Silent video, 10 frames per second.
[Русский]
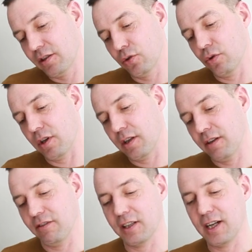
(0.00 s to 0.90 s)
40
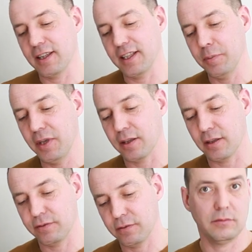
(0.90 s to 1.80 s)
квадратных
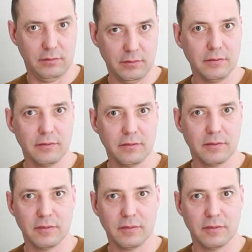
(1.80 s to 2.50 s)
метров. М?